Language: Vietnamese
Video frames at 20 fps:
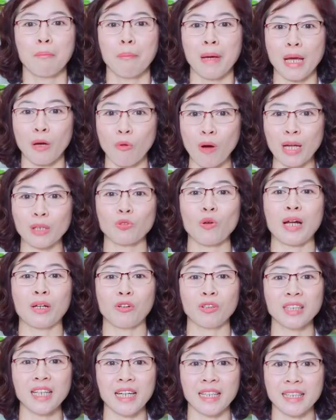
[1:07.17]
mẹ hoàn
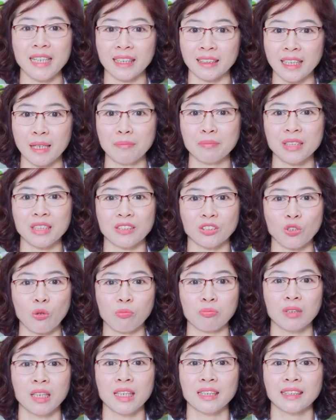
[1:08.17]
toàn có thể yên tâm sử
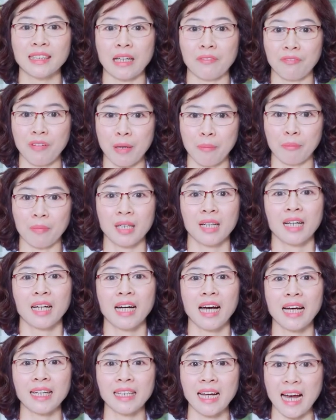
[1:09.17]
dụng sản phẩm
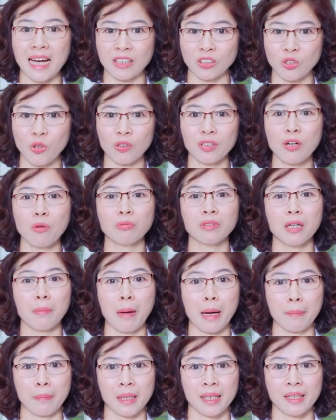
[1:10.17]
khăn hạ sốt Dr.
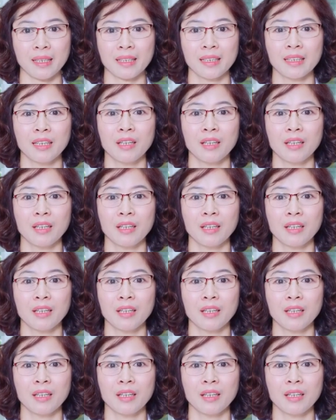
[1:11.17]
baby